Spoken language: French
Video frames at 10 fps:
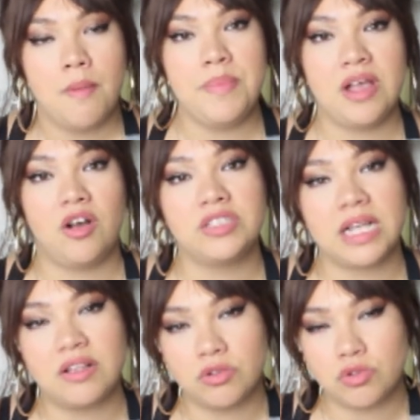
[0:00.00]
Mais euh, en,
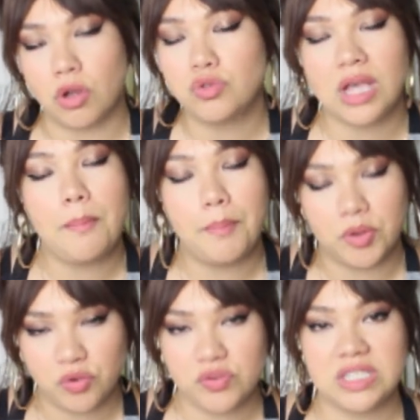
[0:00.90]
train, en, tout cas,
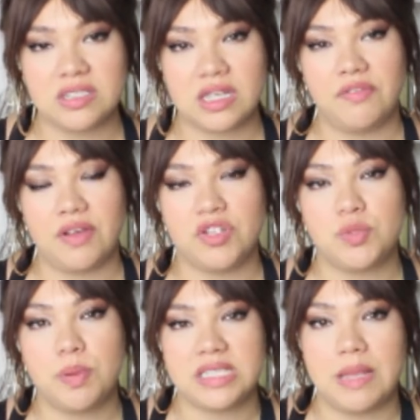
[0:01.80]
pendant que vous êtes en train de faire votre
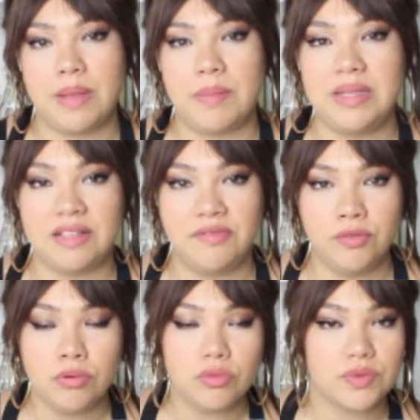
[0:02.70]
sport, ça permet d'être
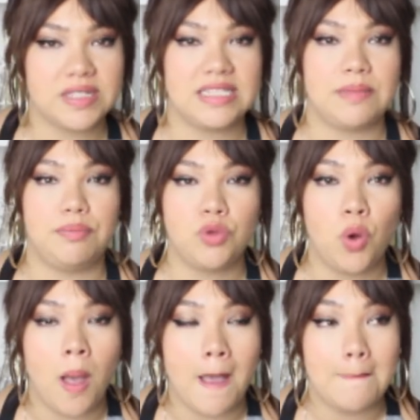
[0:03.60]
vu, donc ça c'est
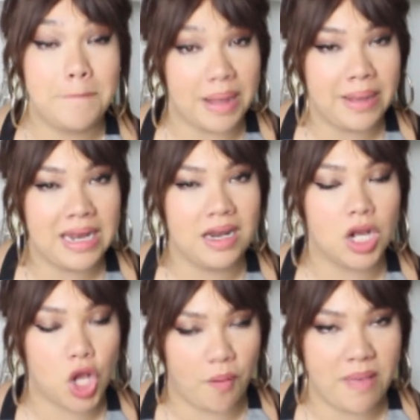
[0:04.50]
plutôt pas mal
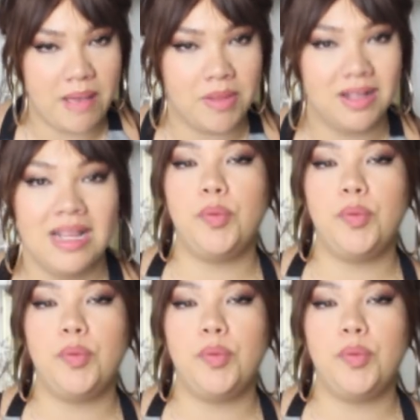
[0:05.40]
quand même.